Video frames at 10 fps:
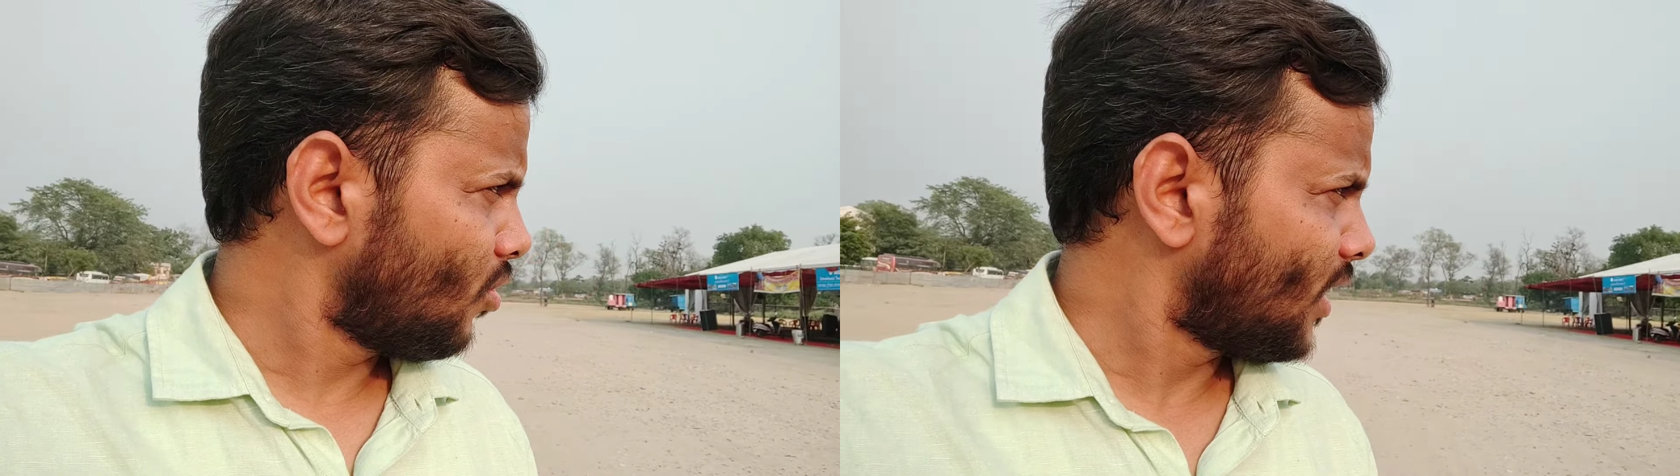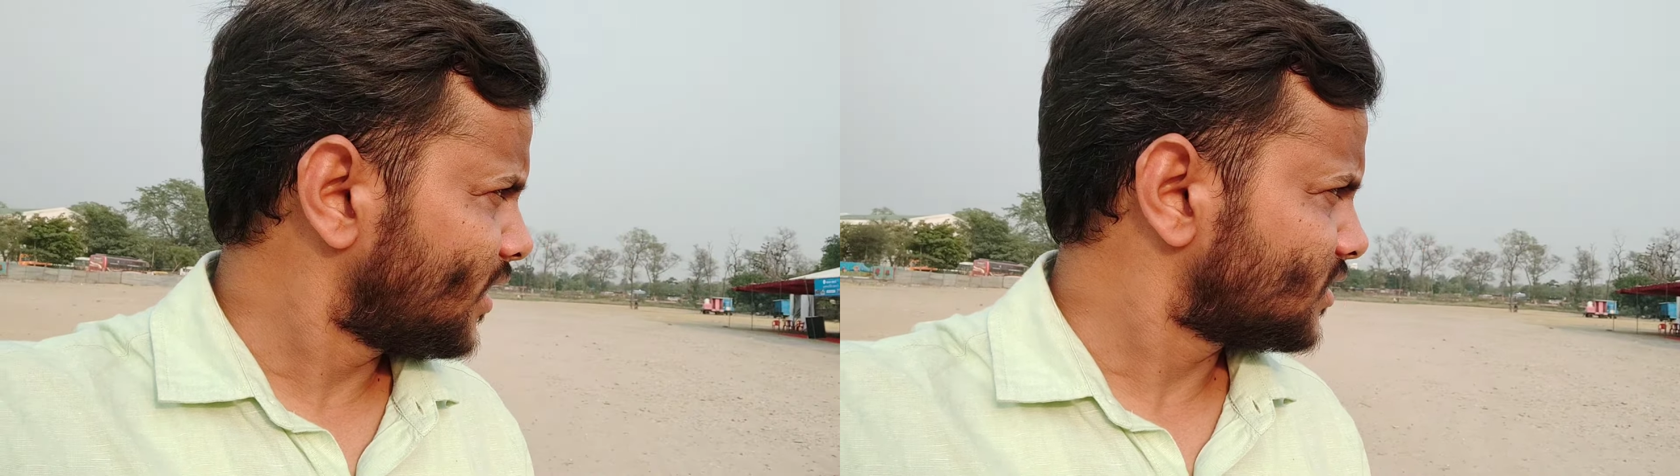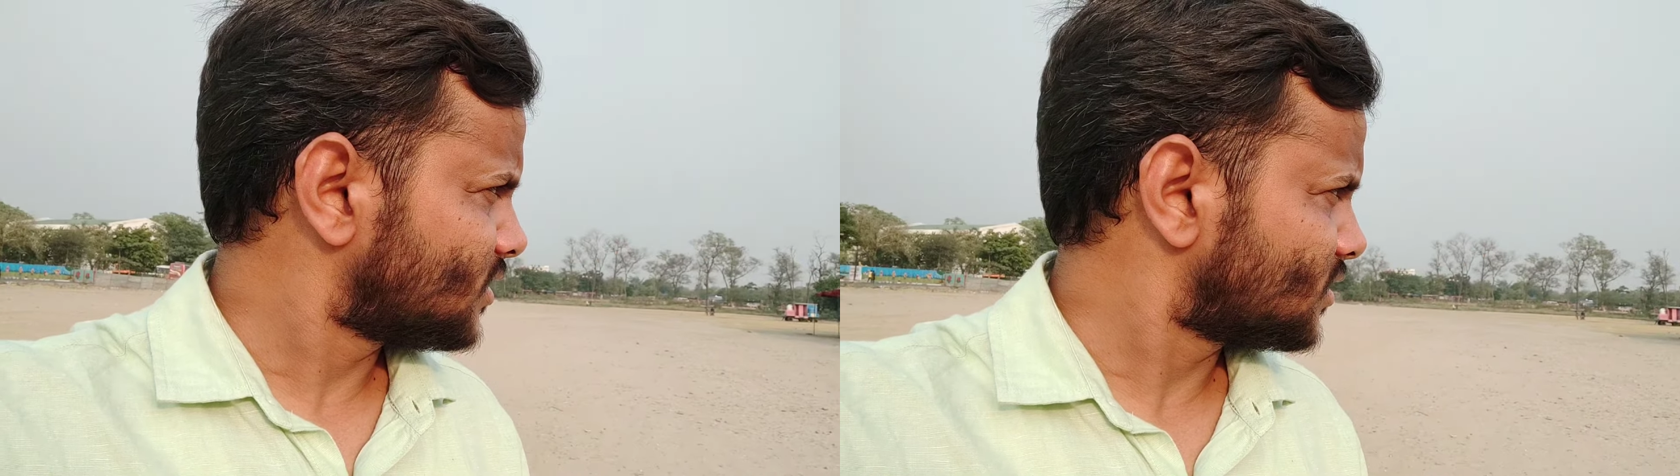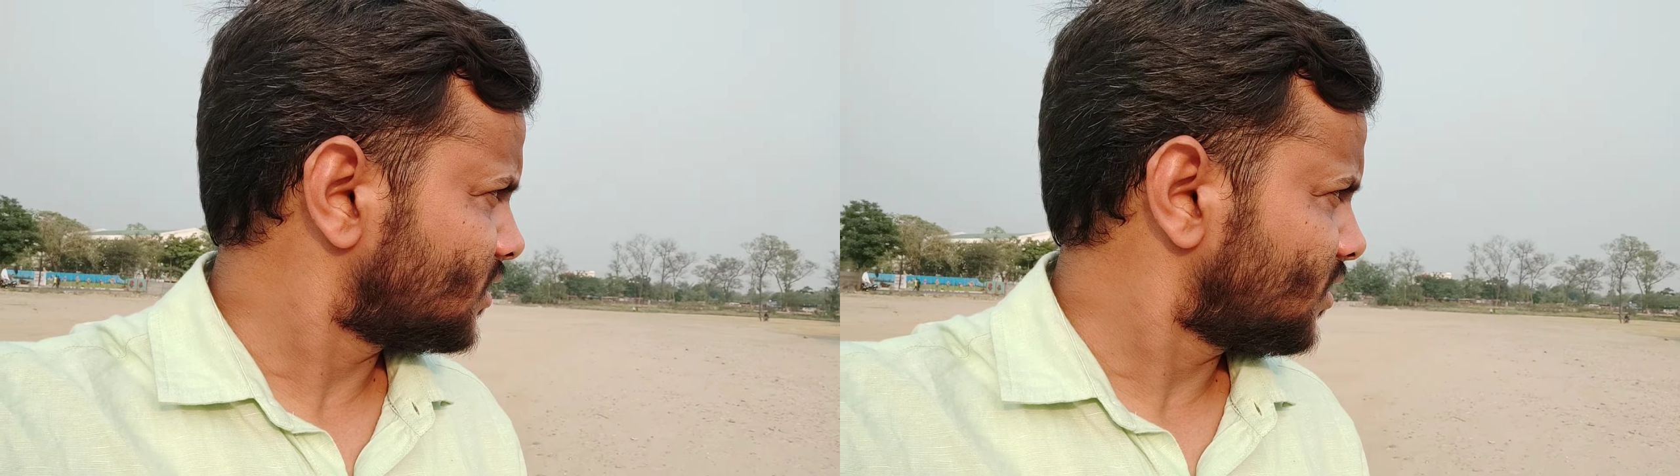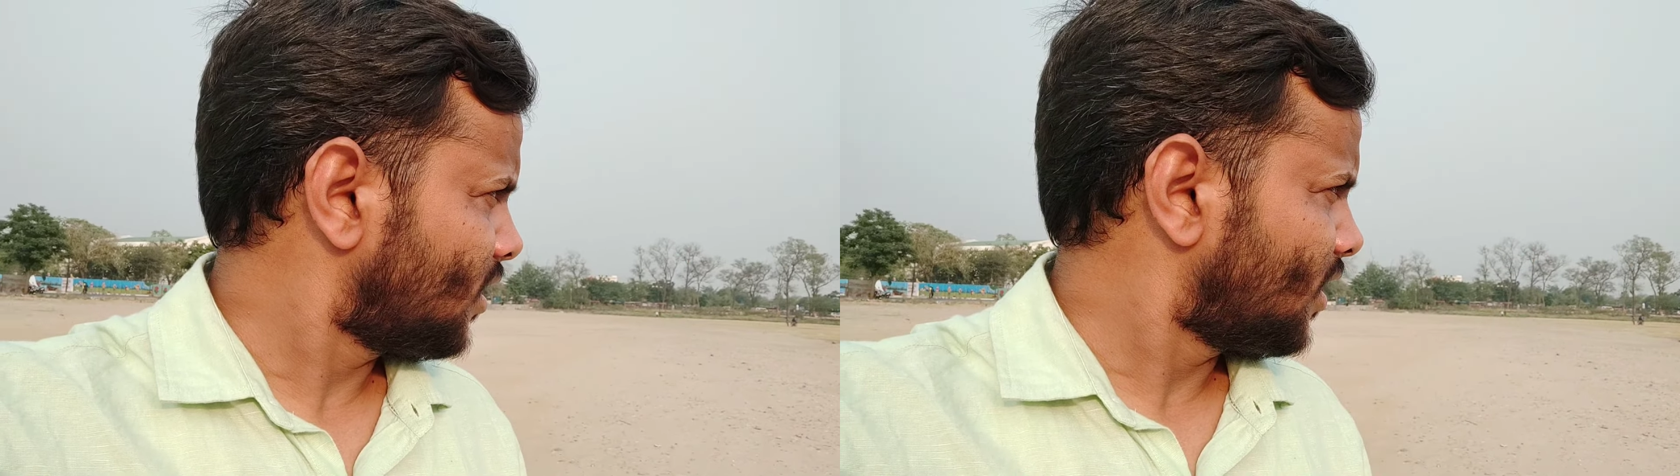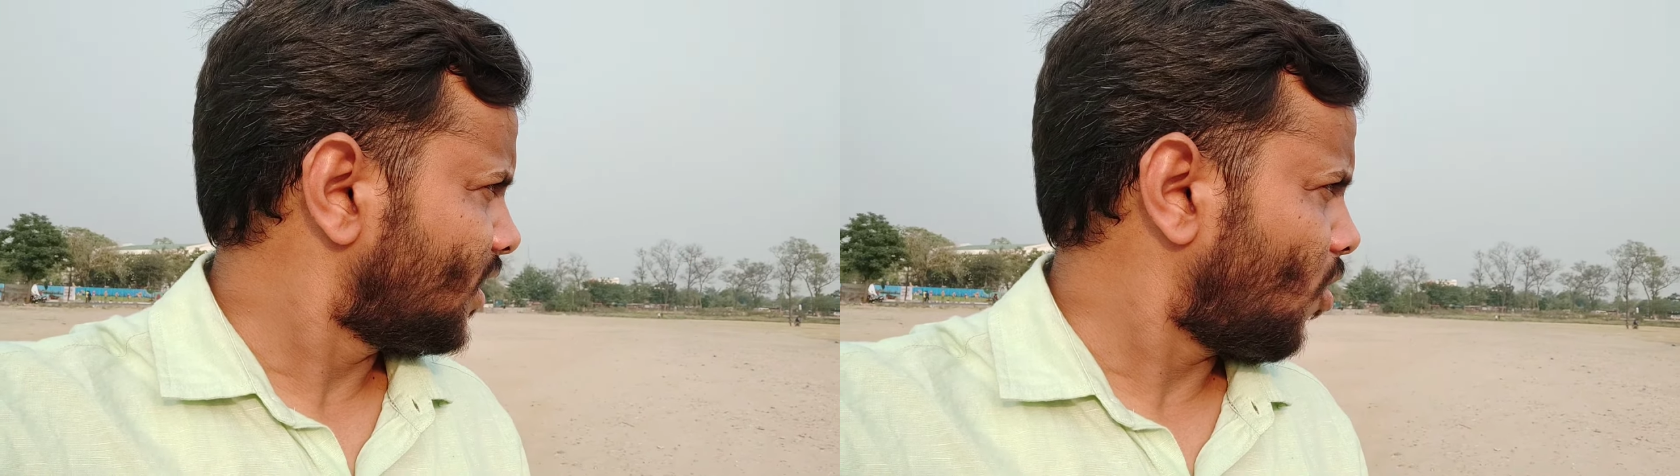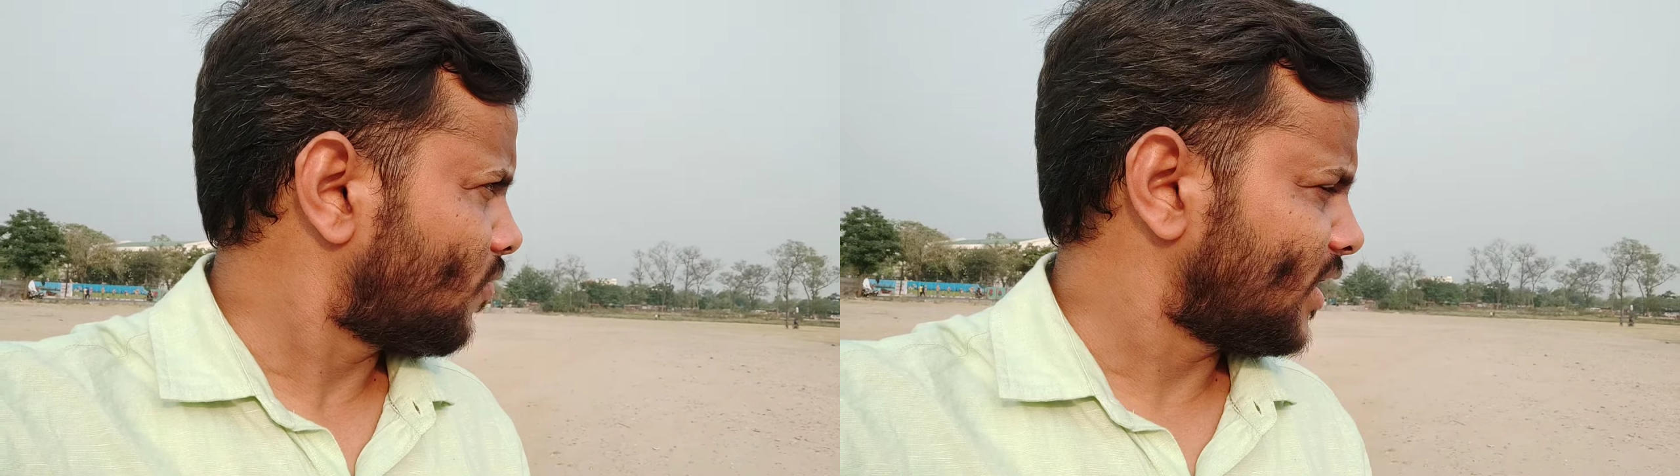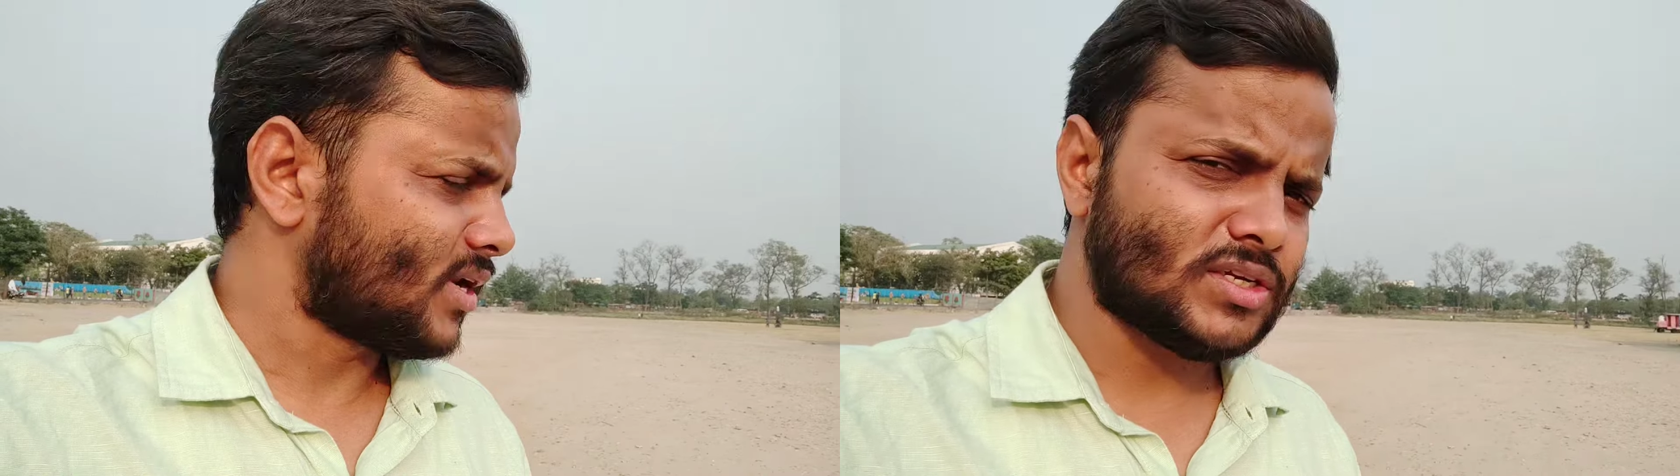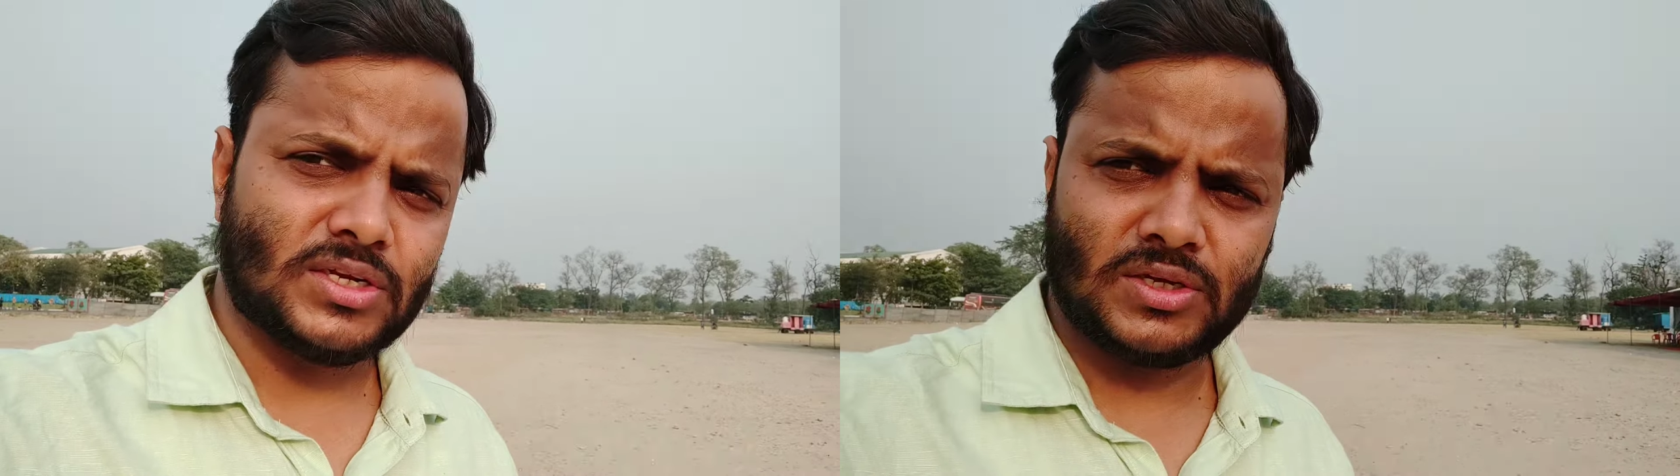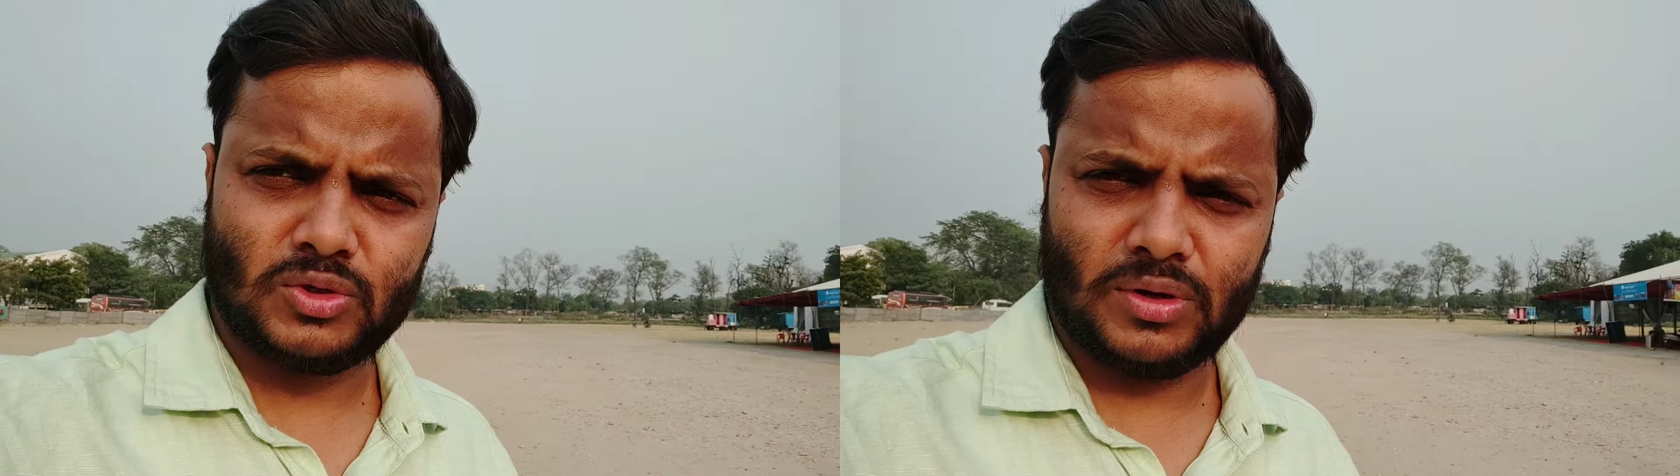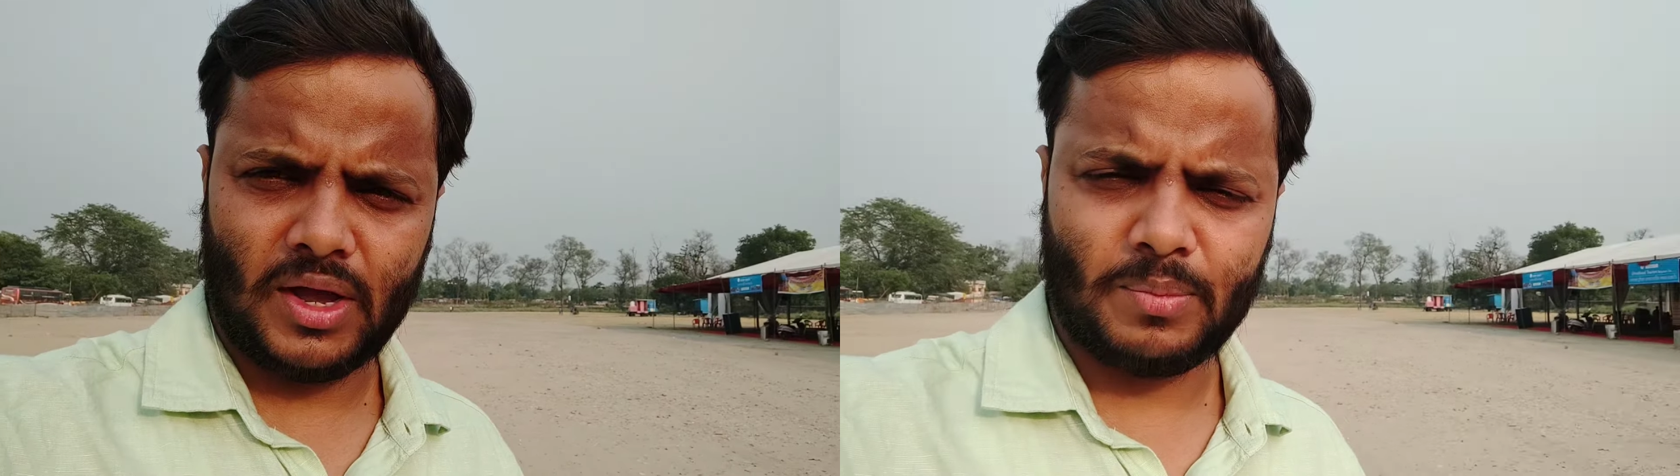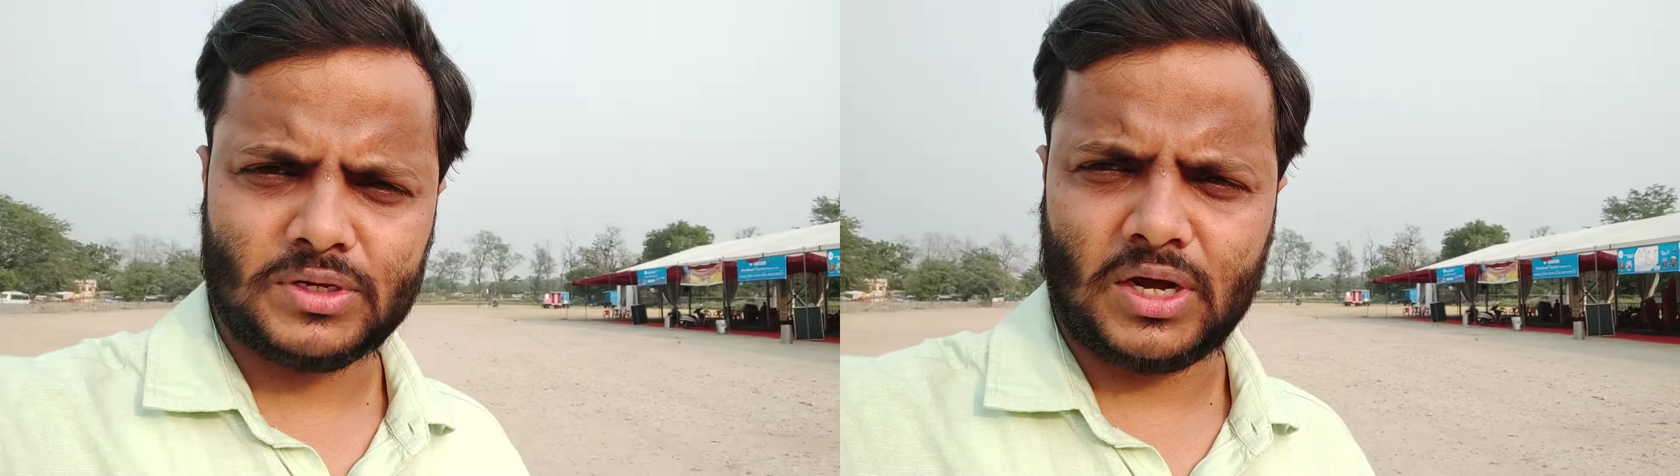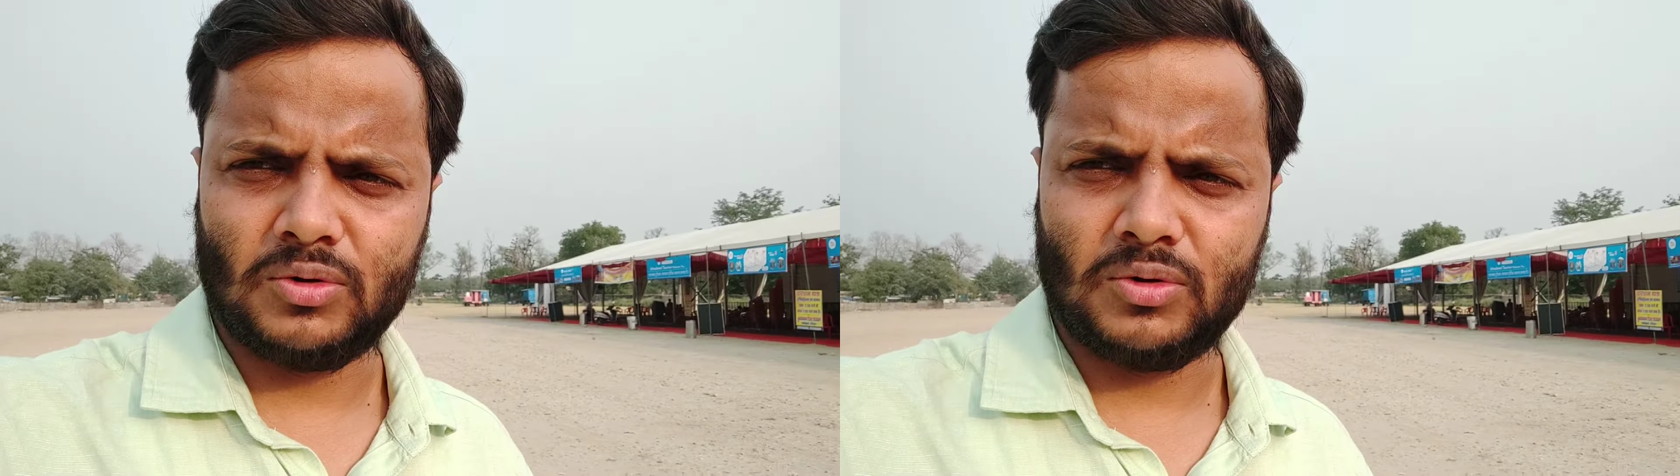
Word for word: ऑनलाइन रजिस्ट्रेशन ऑफलाइन रजिस्ट्रेशन जो है यहाँ पर